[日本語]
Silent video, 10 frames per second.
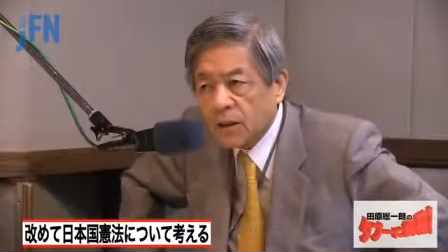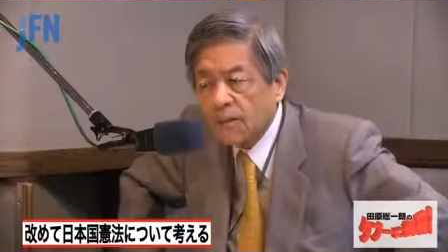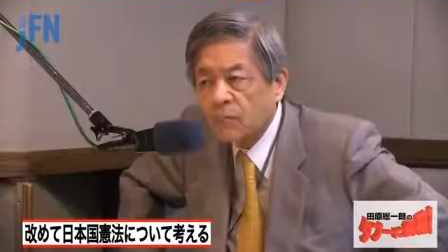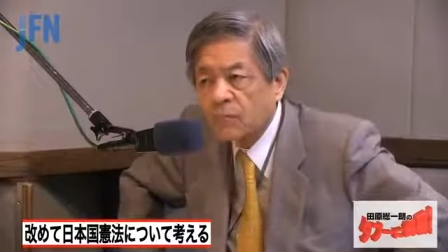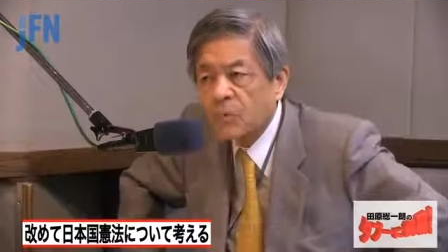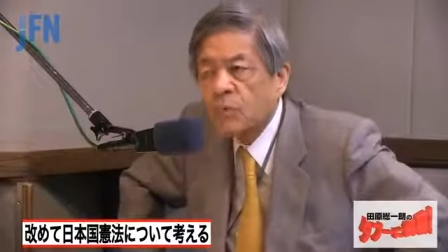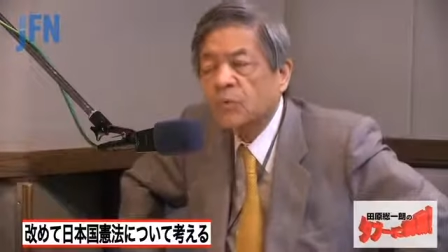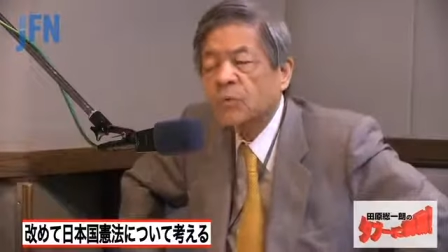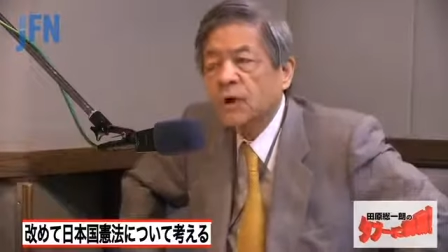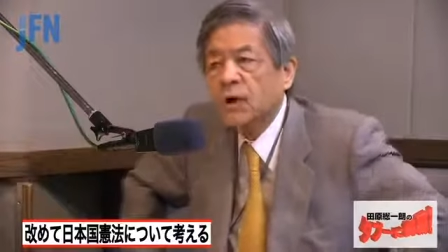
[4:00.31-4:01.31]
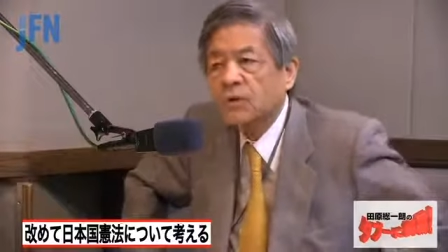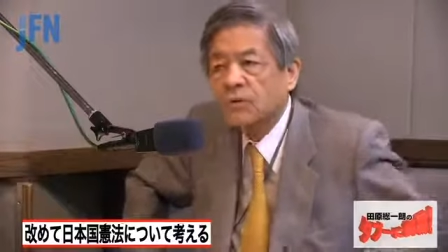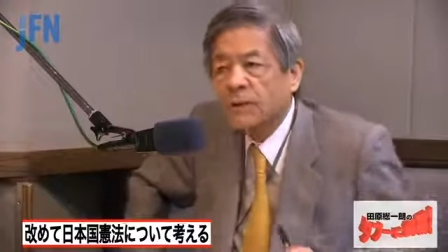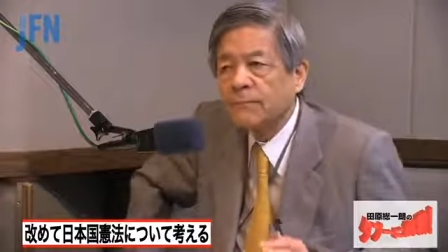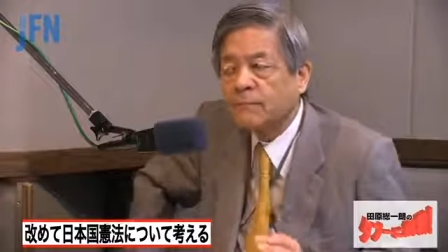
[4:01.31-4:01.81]
ぜかこう問題なん
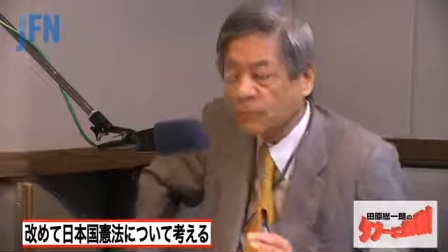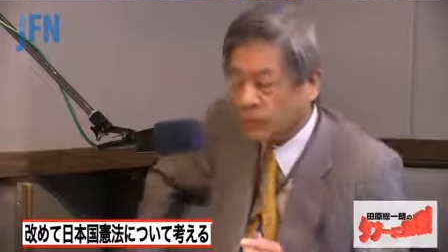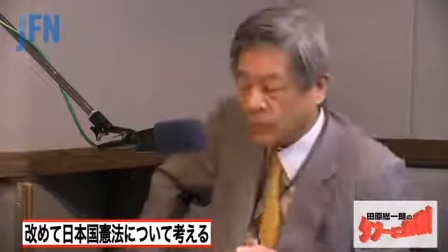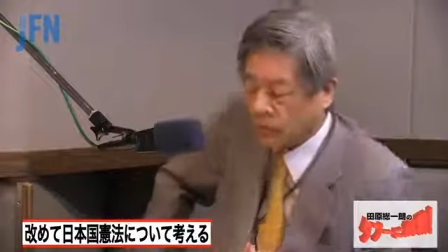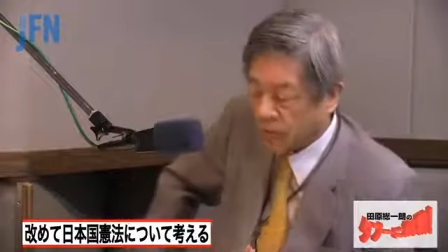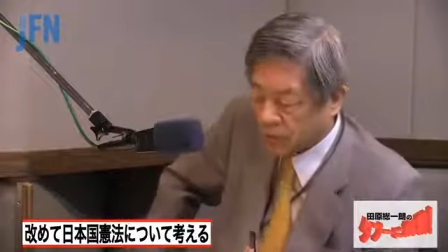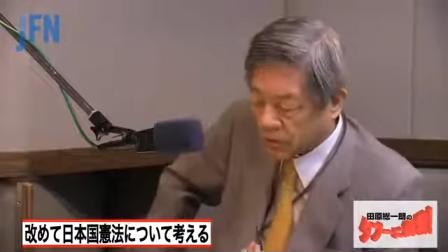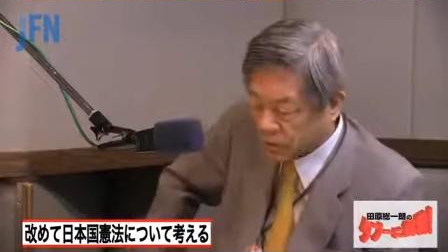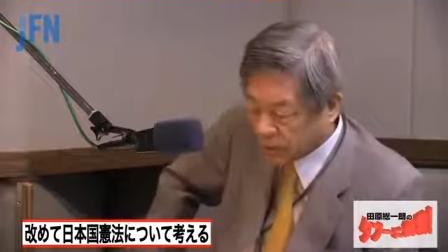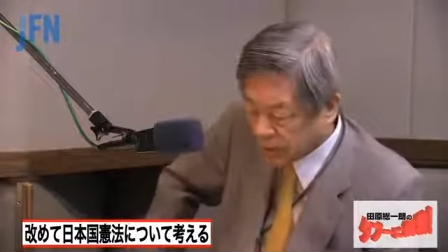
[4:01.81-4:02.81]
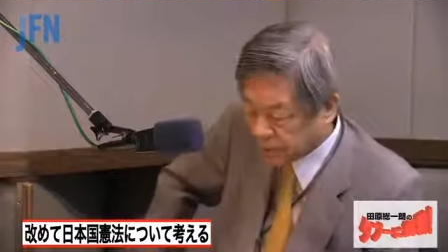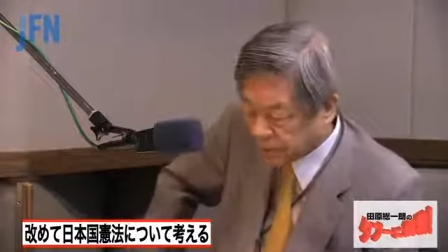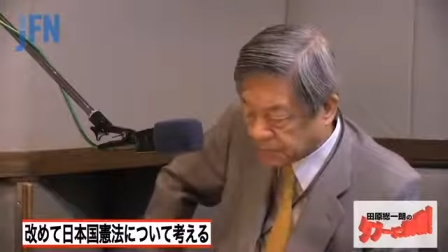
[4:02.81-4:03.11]
ですね。でそれは